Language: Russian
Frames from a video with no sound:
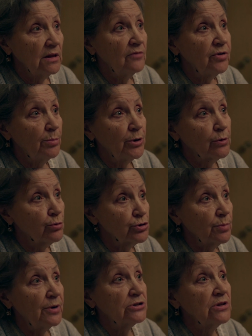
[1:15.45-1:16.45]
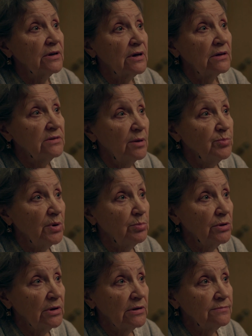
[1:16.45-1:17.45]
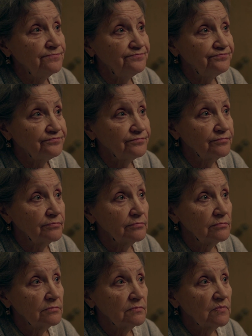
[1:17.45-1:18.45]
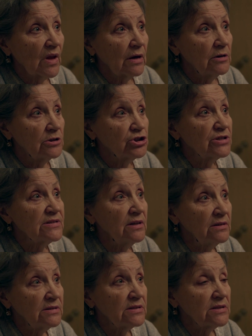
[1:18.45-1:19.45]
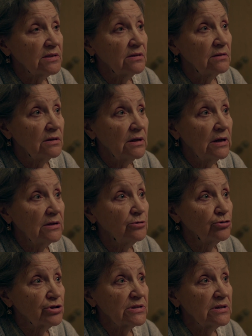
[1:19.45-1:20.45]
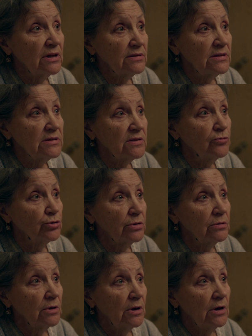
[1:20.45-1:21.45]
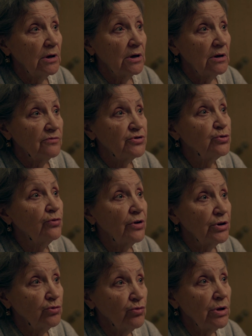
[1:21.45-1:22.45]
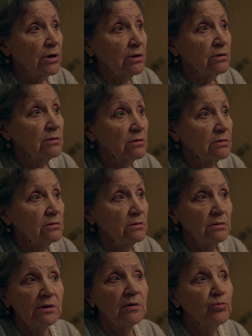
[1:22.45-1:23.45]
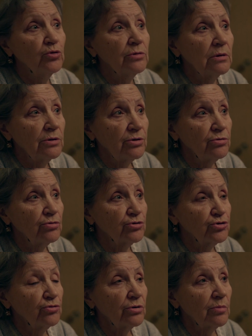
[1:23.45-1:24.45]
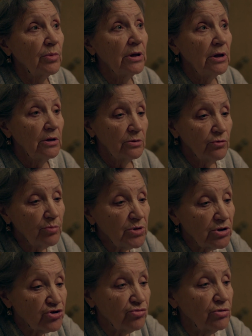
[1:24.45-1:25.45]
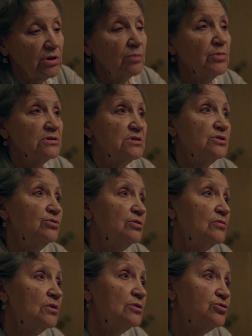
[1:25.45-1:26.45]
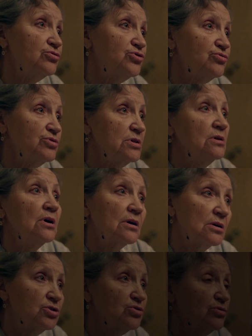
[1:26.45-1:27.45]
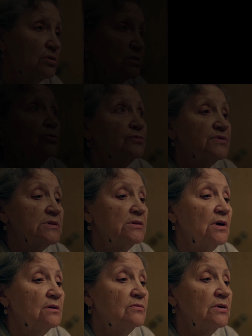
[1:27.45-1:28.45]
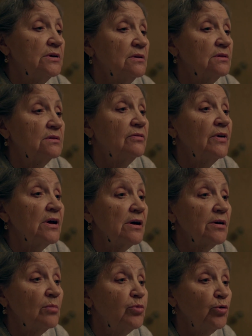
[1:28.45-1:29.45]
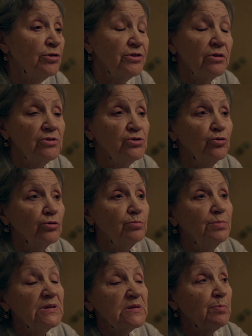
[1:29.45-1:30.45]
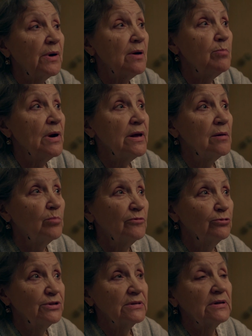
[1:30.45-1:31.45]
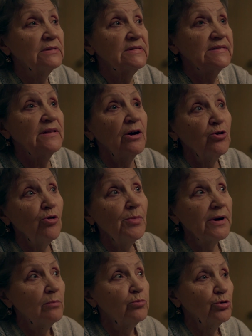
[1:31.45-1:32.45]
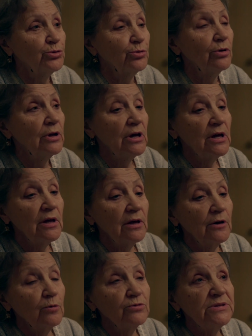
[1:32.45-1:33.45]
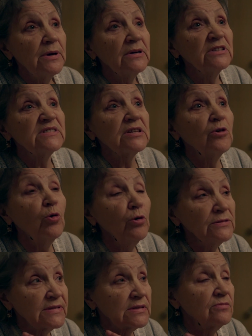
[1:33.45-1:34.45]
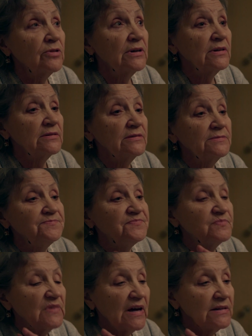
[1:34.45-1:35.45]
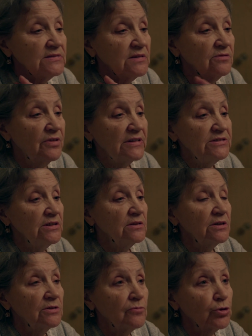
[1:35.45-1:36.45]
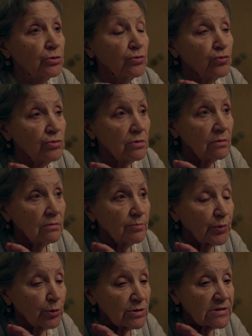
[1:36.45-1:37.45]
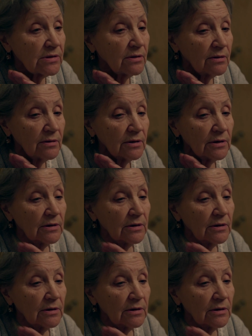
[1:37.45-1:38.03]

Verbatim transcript: на фабрику уже пошла, когда мне было 16, а до 16 вот Всю войну я работала ретушером. Ну, мне что-то там отстегивали чуть-чуть, и хорошо. И он всегда говорил, твоя работа идет без проблем. Вот, говорит, сдаем работу, у тебя, говорит, сходство один в один. Говорит, вот, ну, просто